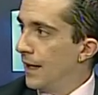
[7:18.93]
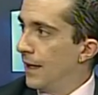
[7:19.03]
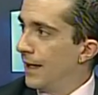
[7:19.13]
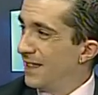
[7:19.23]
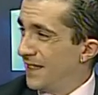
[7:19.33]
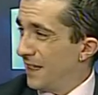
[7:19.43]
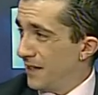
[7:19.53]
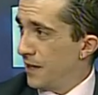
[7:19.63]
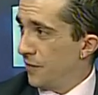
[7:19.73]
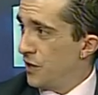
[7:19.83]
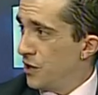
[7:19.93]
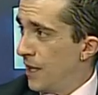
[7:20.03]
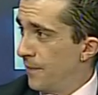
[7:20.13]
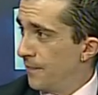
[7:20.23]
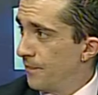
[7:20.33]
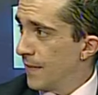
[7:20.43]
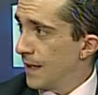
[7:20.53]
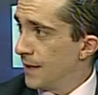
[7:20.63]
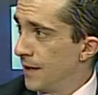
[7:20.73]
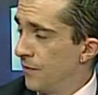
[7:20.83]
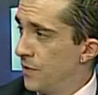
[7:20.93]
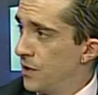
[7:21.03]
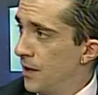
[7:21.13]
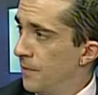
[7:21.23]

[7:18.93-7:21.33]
eh, sia, sia, difficile. Sì, ma sia la cosa